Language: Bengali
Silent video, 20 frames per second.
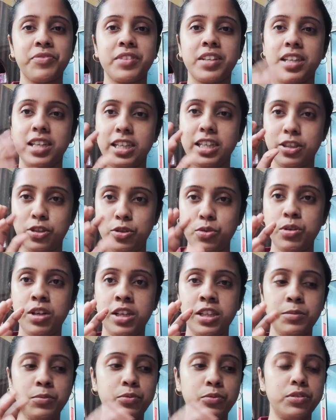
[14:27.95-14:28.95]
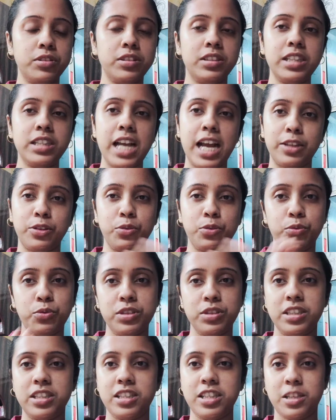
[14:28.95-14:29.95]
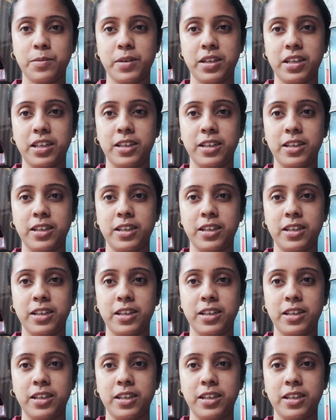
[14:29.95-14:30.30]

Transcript: একটুখানি পুর দিয়ে এতগুলো জিনিস বানালাম